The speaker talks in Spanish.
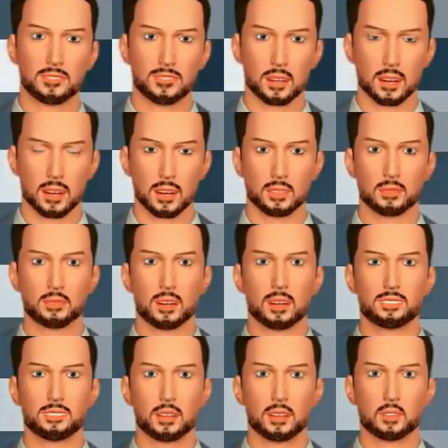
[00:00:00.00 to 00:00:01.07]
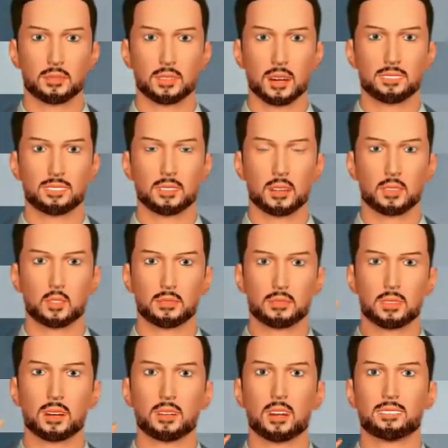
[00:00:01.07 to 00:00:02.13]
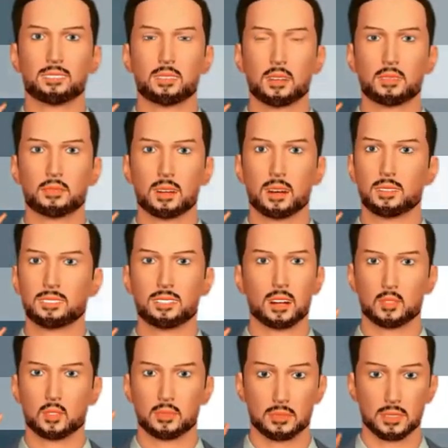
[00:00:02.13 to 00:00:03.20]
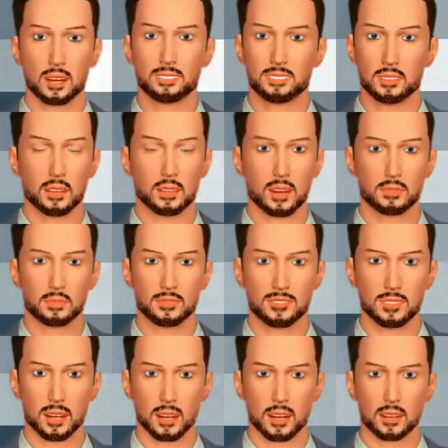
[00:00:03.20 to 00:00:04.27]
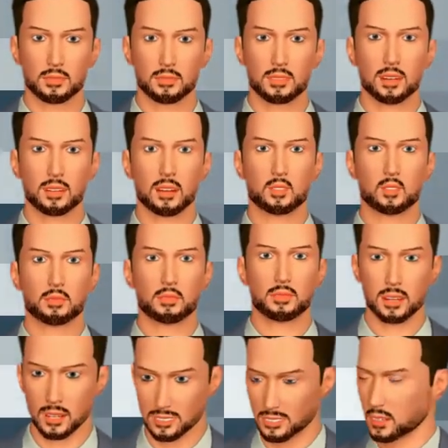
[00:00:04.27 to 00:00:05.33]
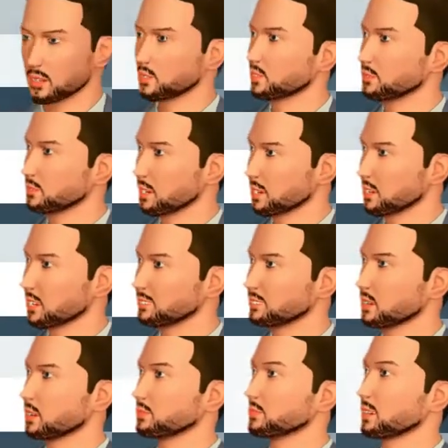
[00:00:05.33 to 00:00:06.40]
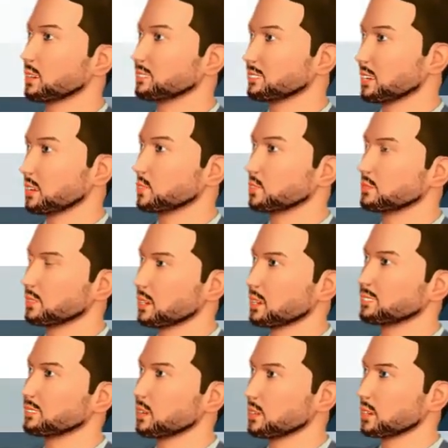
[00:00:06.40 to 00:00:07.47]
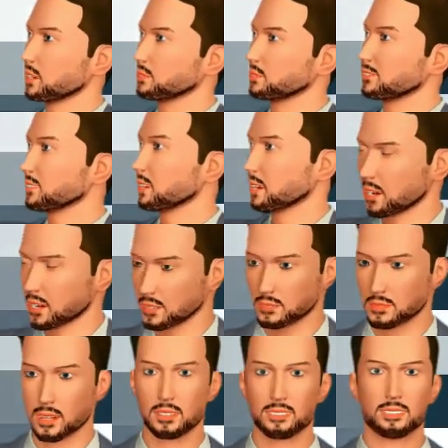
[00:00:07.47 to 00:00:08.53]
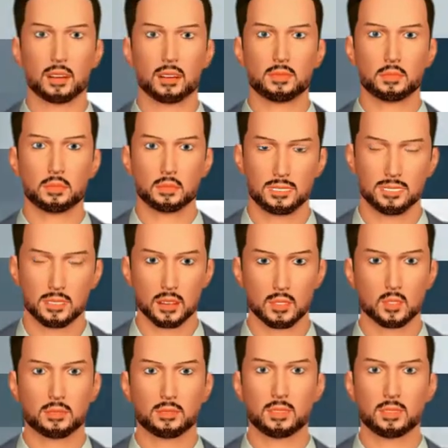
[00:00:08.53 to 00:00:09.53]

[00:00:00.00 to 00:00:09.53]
claro qué persigues, a quién te diriges y cómo vas a llegar hasta tu audiencia. Eso de vendo lo que sea o lo que pueda y a quien sea, no funciona. Nunca.